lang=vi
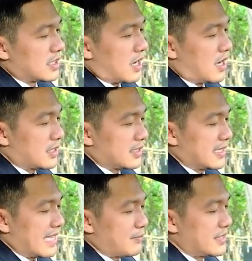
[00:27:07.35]
đó
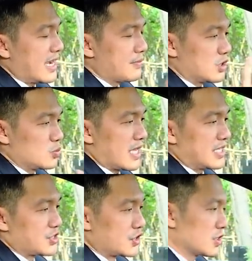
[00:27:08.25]
cái cảm giác mà chúng
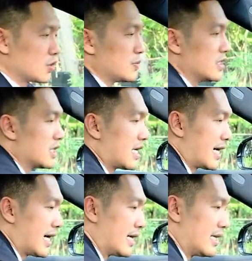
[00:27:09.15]
ta trượt cũng như
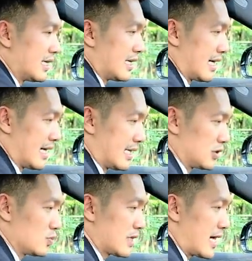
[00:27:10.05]
là là
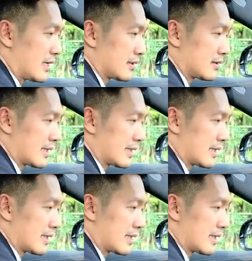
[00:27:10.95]
chúng ta